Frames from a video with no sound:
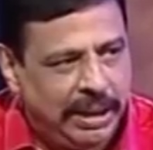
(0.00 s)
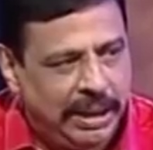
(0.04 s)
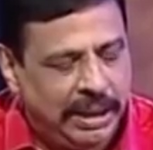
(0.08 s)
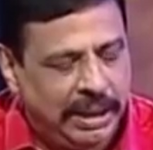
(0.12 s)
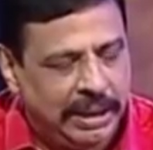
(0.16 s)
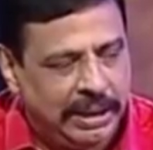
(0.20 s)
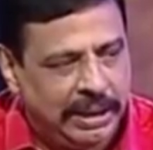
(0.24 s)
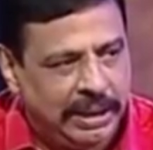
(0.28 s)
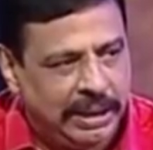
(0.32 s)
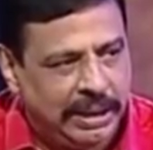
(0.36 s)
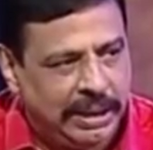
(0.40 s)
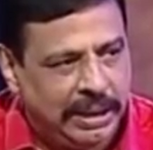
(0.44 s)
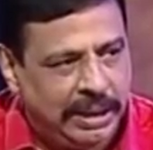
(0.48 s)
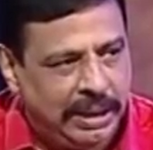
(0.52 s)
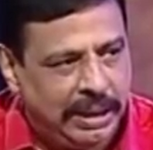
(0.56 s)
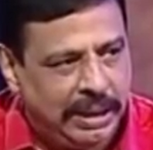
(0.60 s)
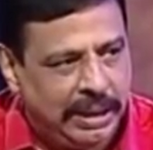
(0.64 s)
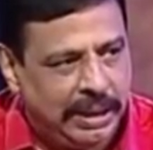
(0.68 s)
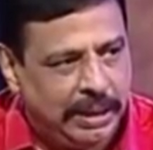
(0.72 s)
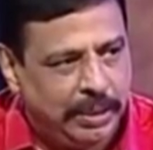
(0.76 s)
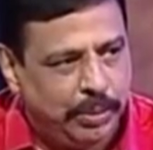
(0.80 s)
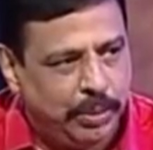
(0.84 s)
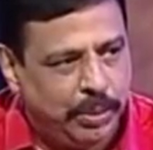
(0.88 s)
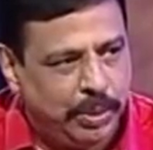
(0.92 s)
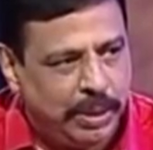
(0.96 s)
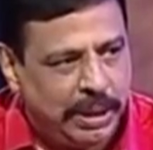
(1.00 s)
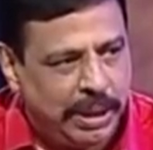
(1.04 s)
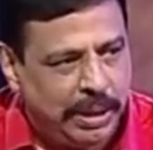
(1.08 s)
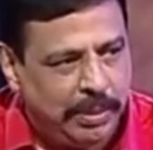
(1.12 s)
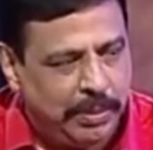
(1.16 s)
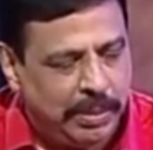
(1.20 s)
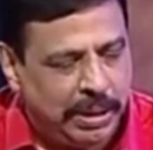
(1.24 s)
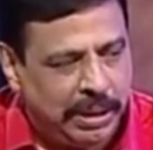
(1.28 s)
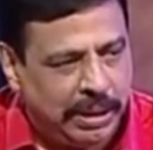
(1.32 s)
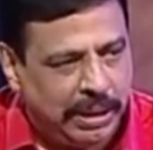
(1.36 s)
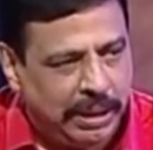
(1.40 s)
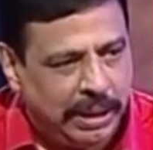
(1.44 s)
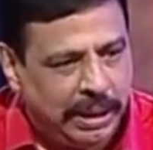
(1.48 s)
சிலருக்கு வந்து என்ன ஆகுது அப்படின்னா
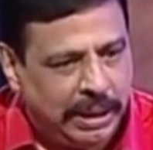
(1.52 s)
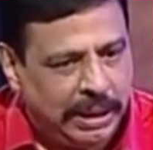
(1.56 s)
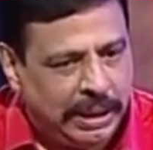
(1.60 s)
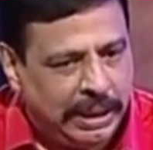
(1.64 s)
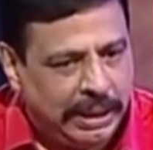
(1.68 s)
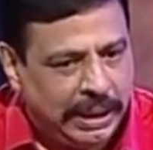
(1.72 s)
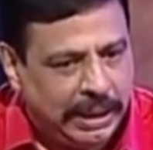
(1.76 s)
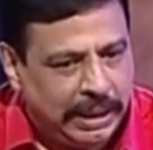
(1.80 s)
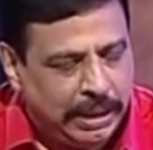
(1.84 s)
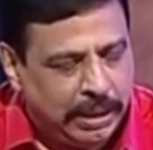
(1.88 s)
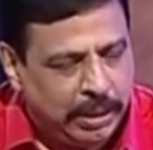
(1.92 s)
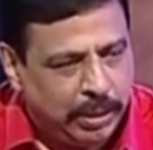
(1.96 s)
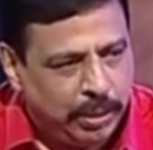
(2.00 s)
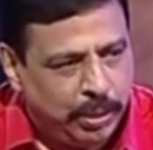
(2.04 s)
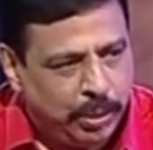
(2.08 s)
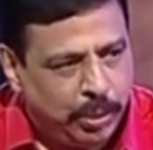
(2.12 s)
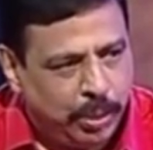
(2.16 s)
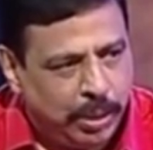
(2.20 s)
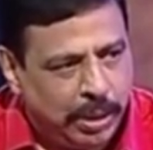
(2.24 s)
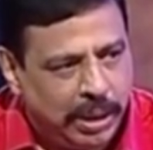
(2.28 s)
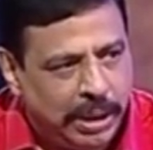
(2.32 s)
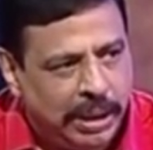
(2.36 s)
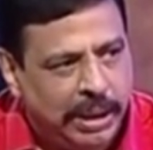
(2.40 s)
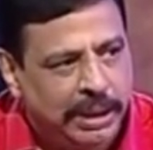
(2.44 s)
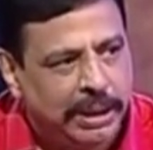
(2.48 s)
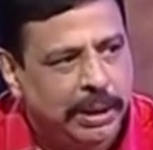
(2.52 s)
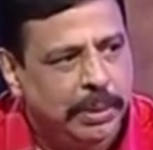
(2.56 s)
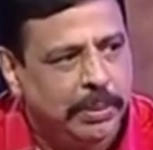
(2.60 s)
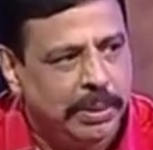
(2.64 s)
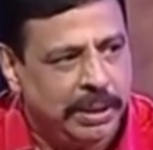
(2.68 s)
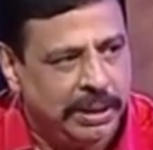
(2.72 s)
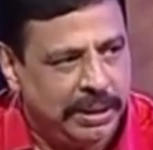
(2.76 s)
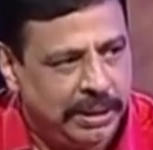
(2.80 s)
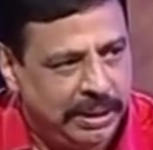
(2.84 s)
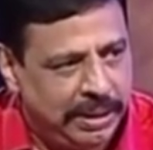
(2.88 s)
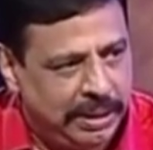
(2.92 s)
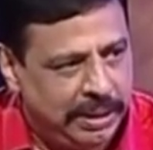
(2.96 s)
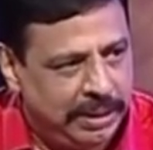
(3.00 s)
சாப்பிடும்பொழுது நம்மளுக்கு ஒரு சில
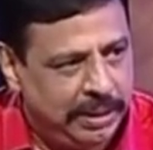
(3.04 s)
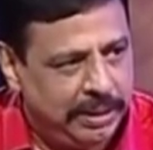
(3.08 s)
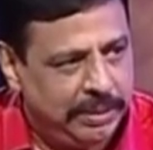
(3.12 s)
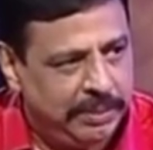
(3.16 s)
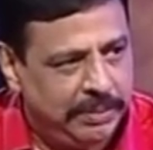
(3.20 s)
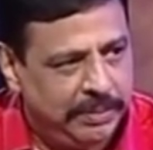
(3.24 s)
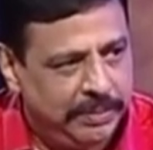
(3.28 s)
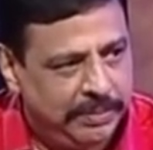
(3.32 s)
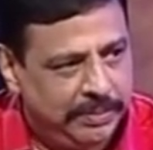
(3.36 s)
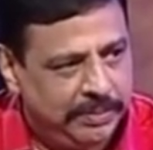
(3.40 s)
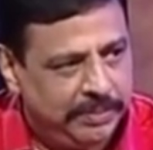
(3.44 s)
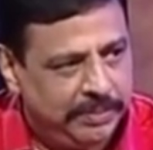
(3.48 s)
துர்நாற்றம் பேசலாம்